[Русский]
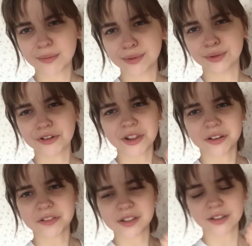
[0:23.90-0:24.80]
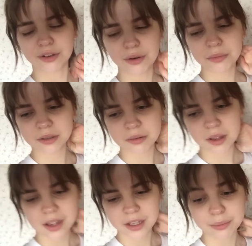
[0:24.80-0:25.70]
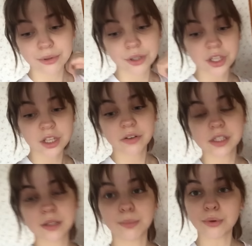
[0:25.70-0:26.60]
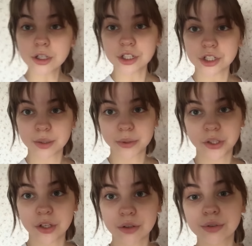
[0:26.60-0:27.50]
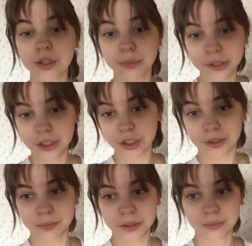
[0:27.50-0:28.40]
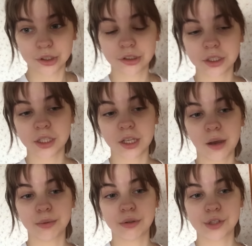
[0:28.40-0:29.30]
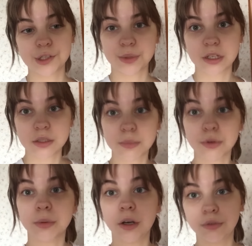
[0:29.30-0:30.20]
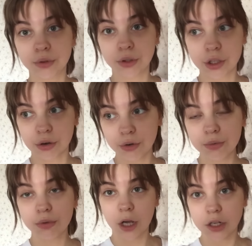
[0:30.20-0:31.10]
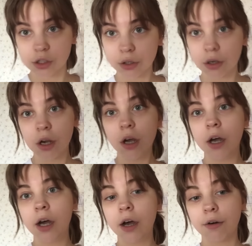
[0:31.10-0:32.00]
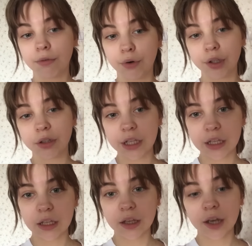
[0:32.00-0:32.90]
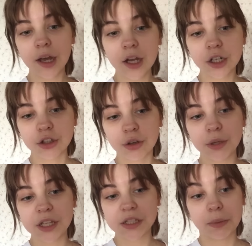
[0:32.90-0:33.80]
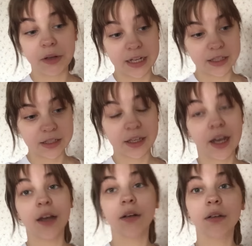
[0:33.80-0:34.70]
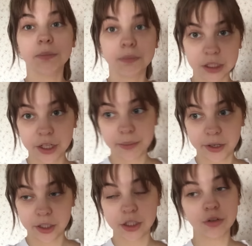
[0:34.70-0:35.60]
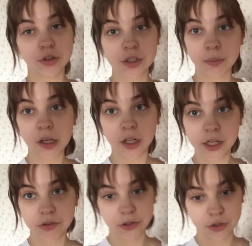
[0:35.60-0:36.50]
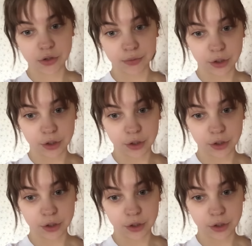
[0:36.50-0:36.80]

я буду тренироваться дома. Я буду тренироваться больше, чем я тренируюсь обычно, потому что я буду заменять мою беговую тренировку кардио. Вот, и чтобы не заболеть, я пошла бегать, я уже собралась в 9 часов